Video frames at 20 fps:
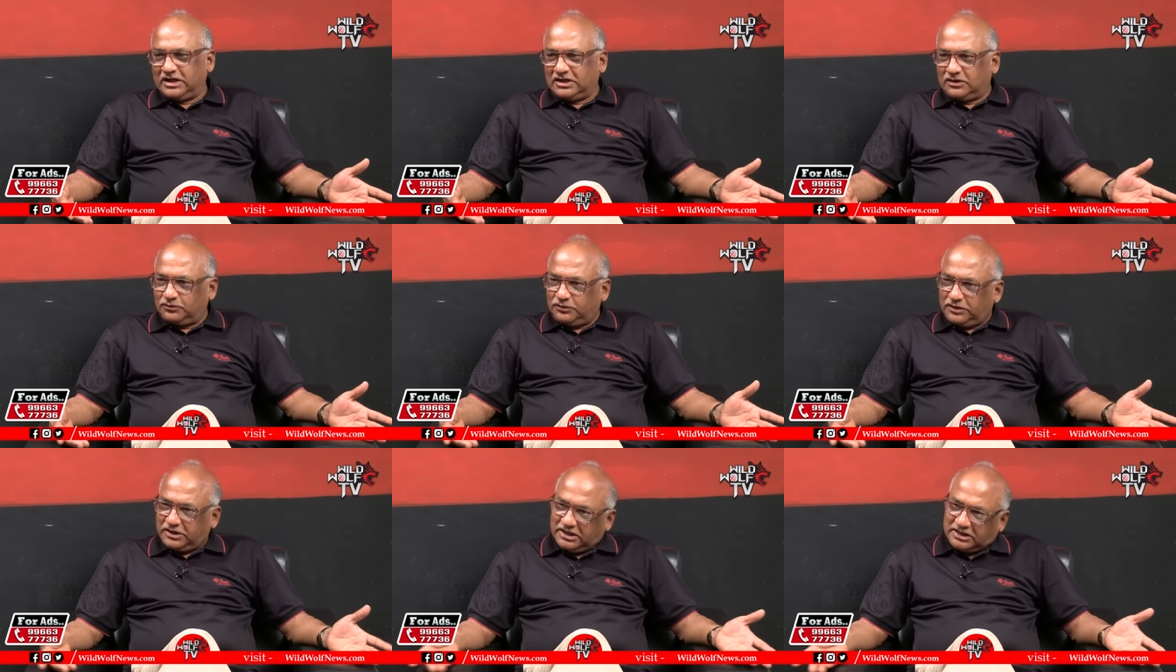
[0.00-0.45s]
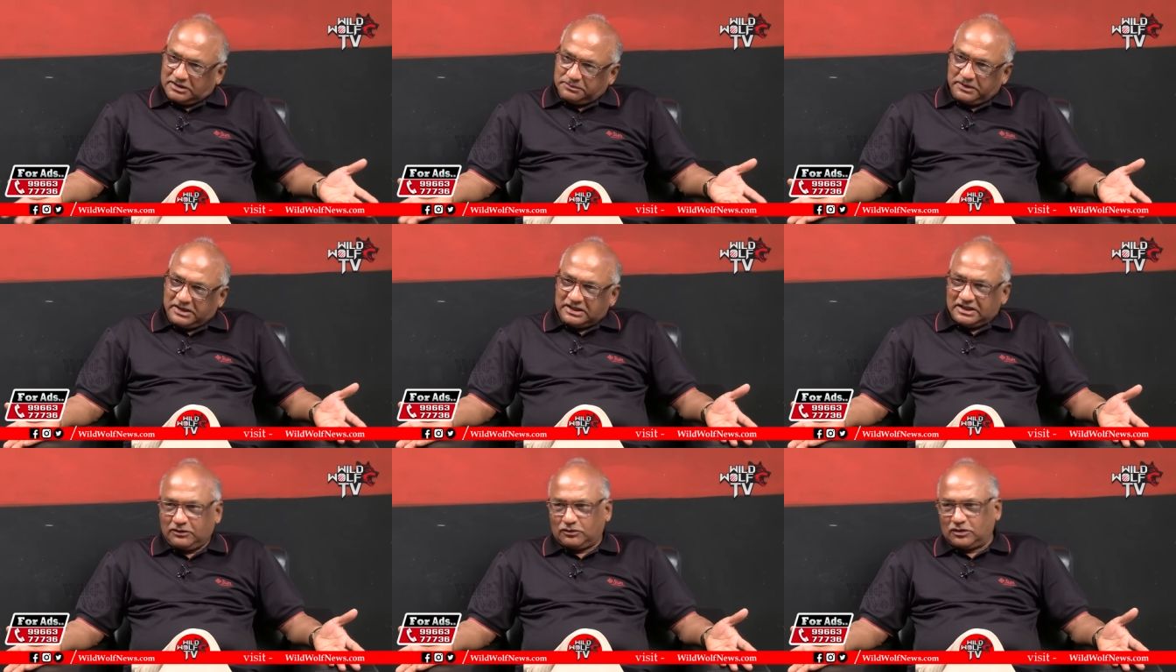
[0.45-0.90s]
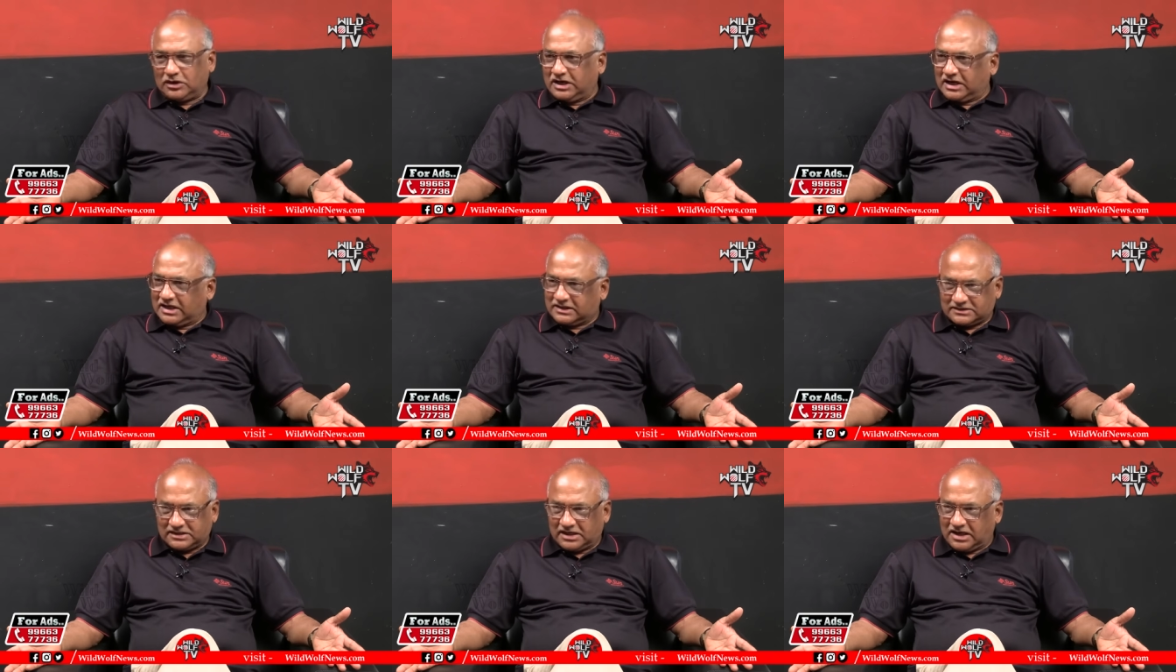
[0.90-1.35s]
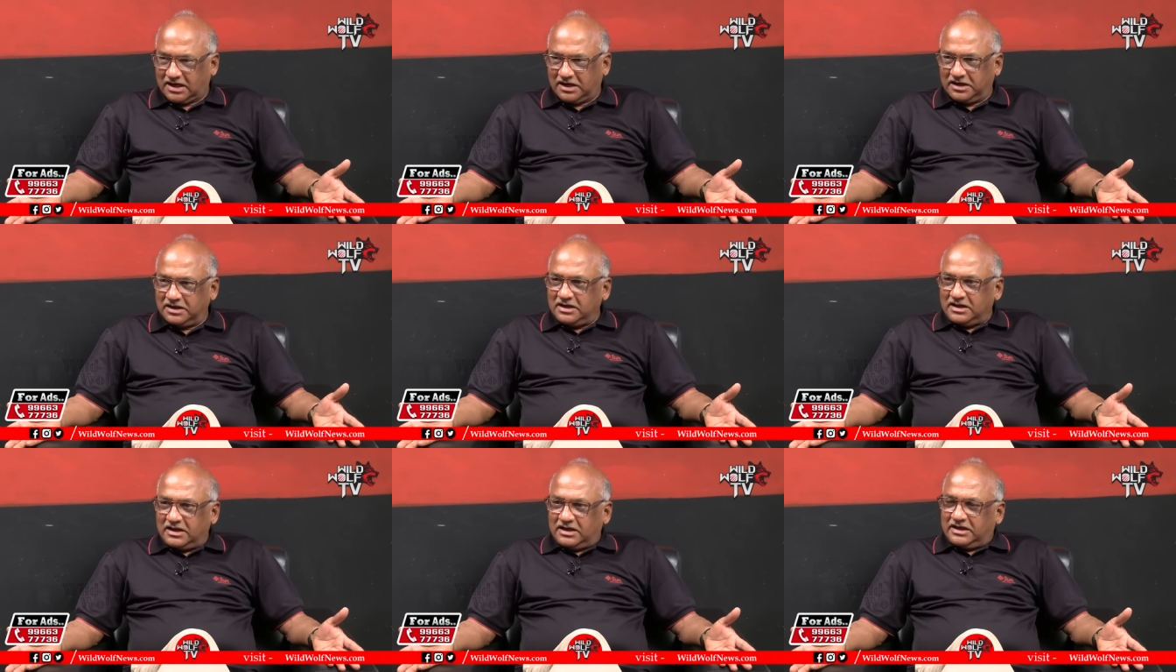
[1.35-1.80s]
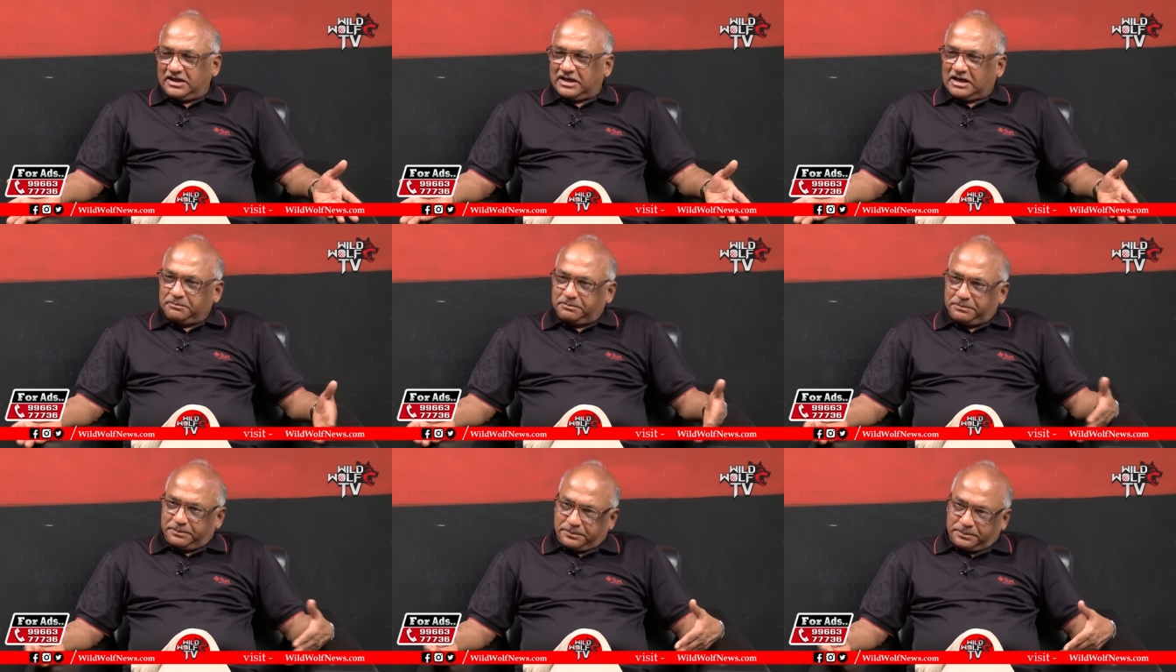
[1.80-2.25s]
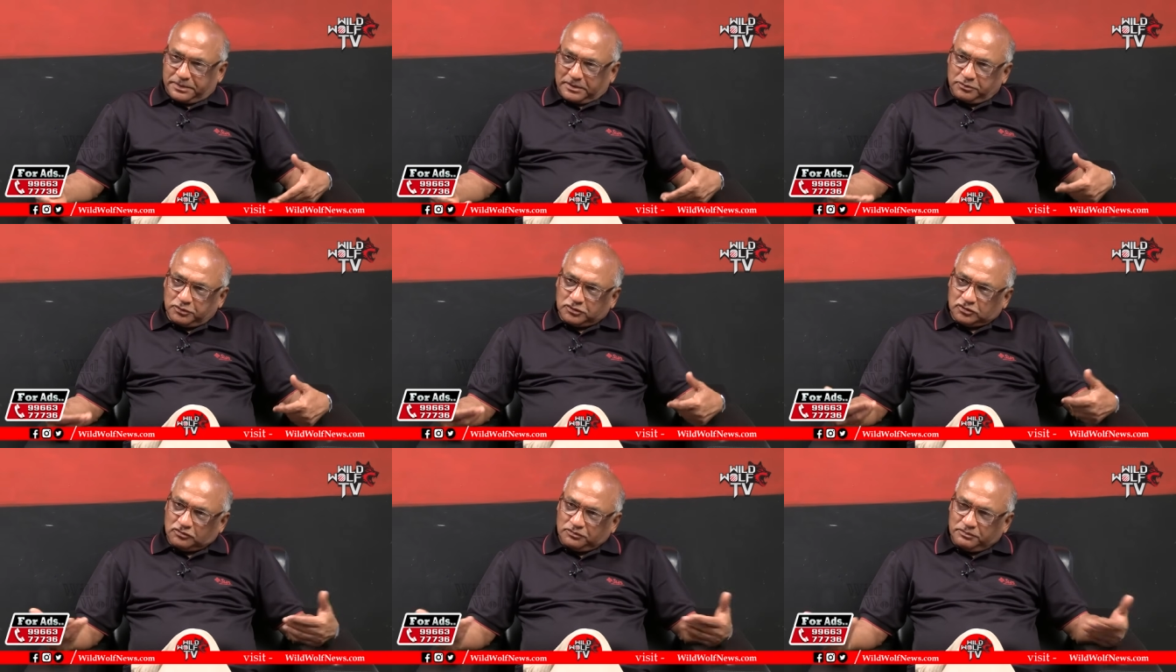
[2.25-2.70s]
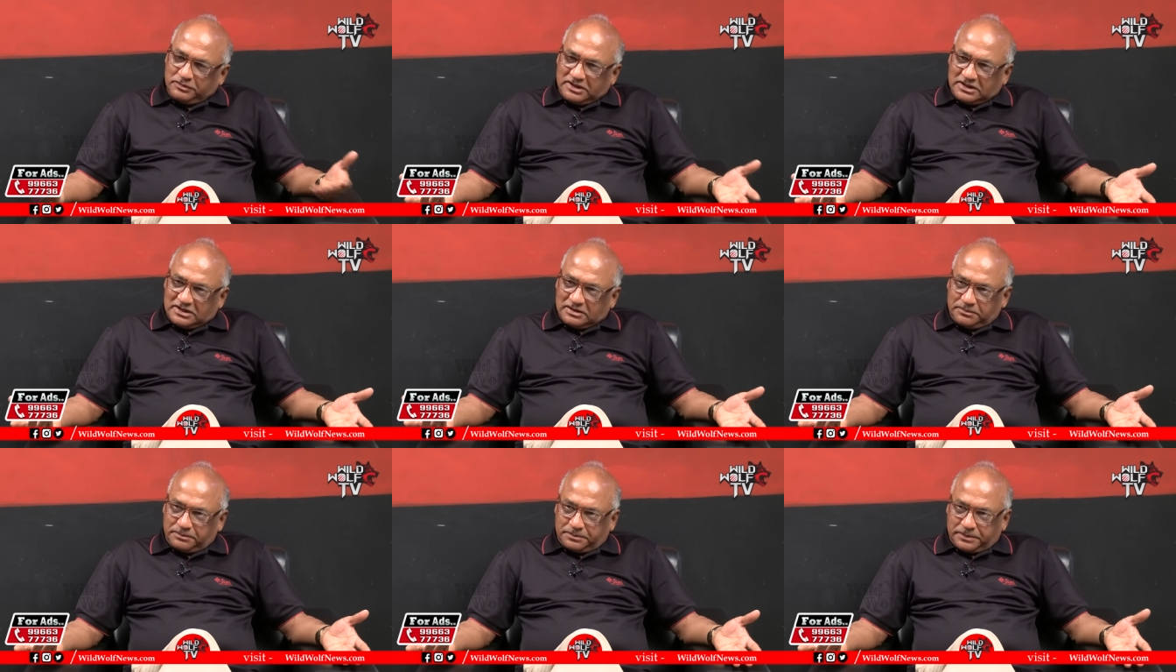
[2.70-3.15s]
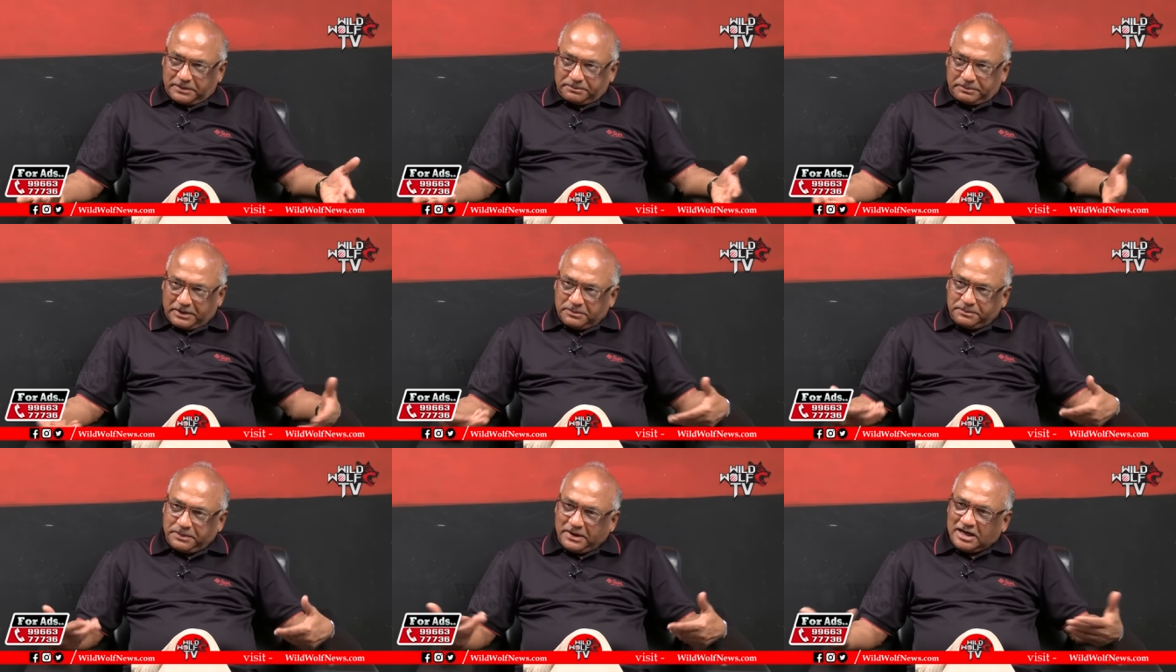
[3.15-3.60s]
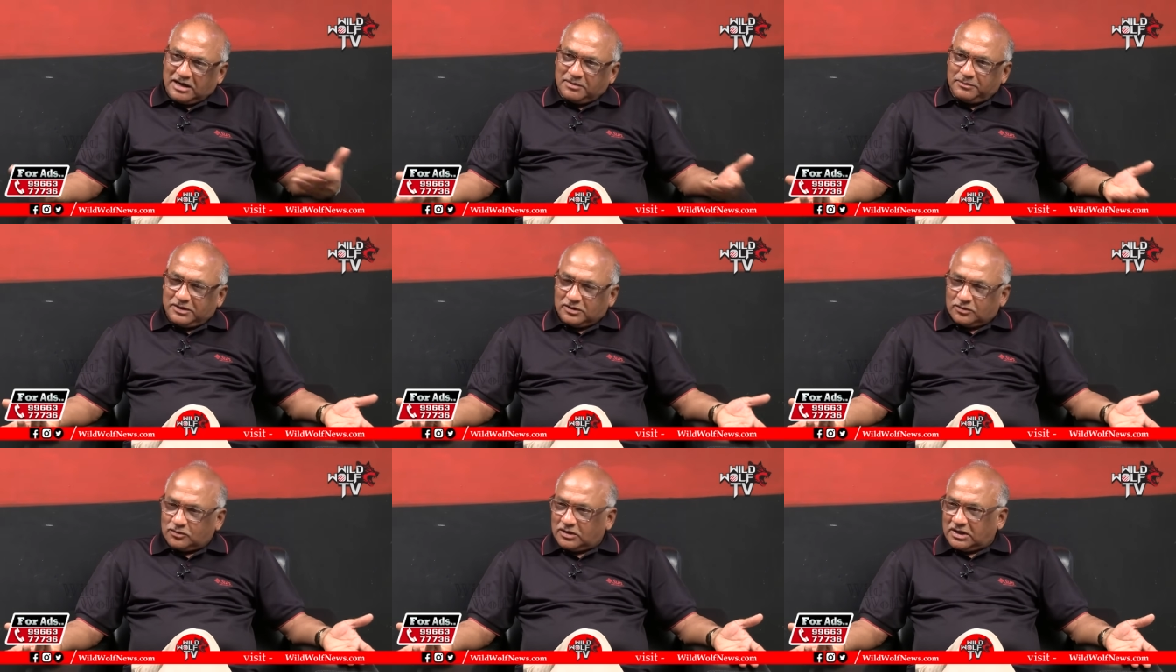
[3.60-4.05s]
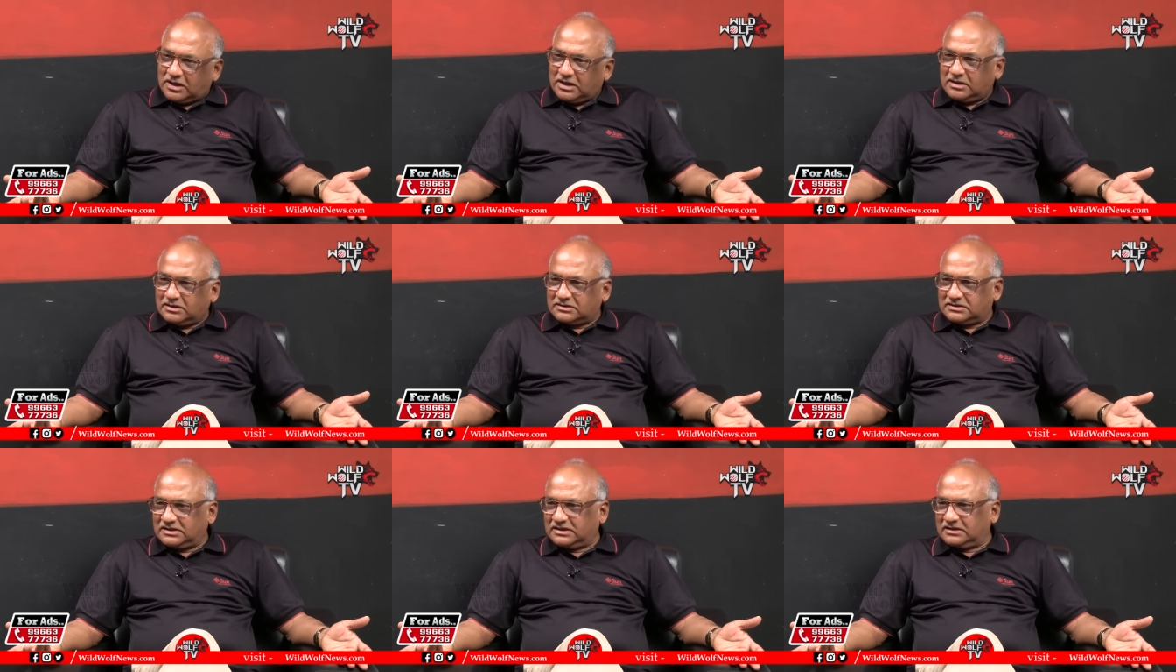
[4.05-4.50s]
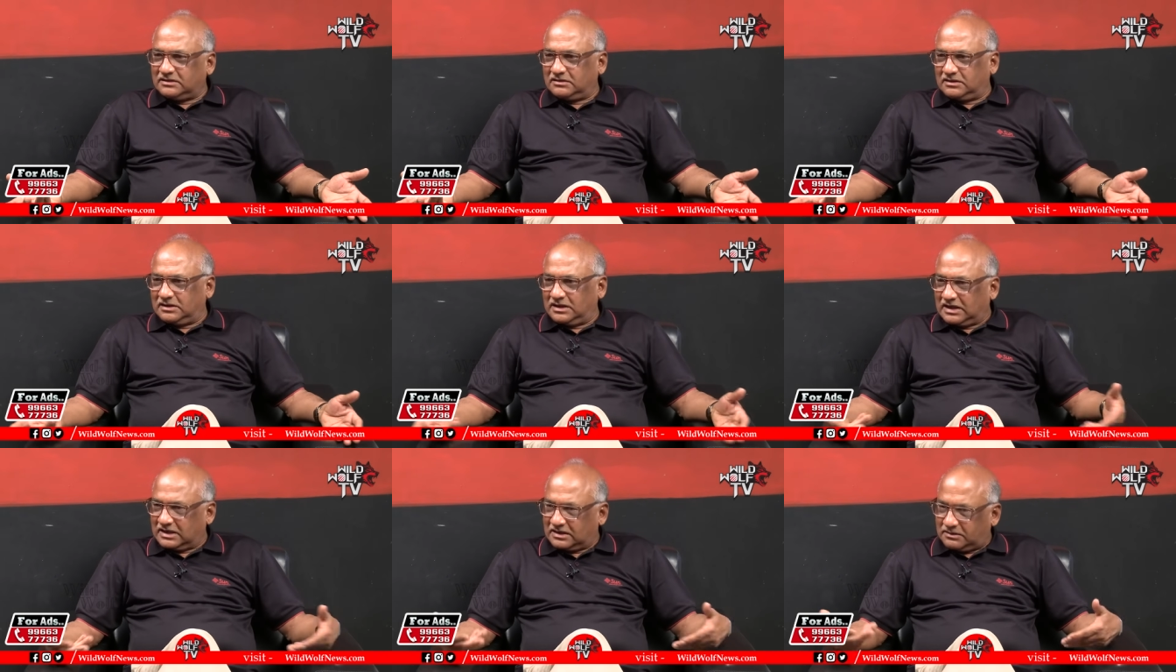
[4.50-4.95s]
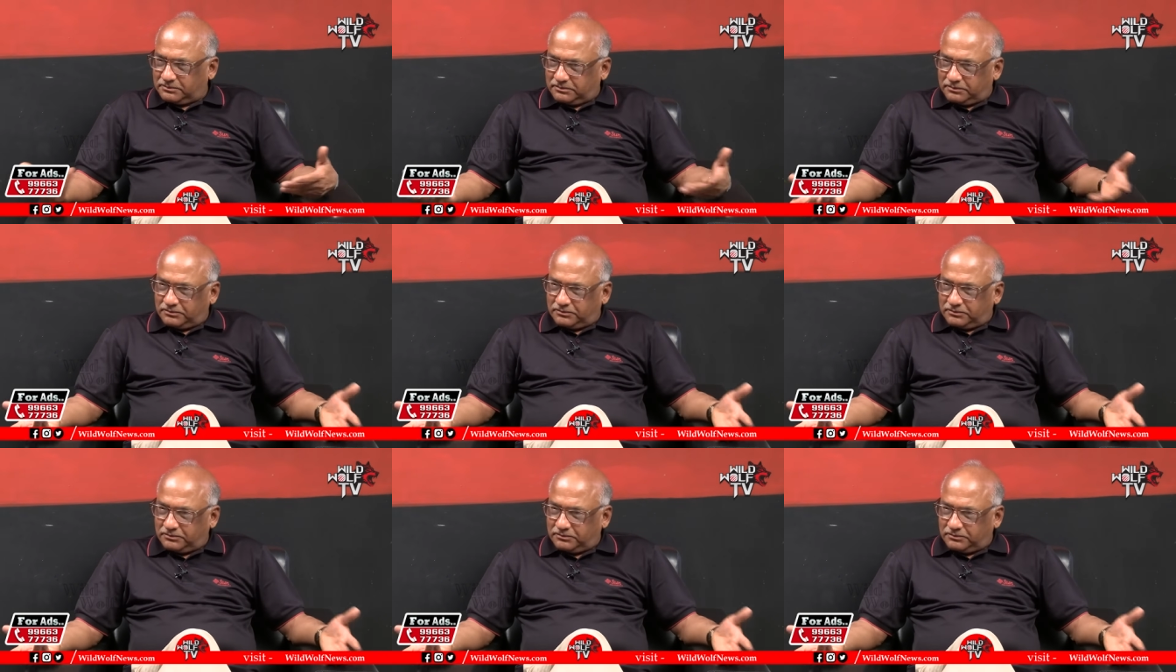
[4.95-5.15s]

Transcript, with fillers: ఇటు వీటి మీదే ఉన్నాడు అసలు ఇంకా ప్రభుత్వం మీద పరిపాలన మీద కూడా ఇంకా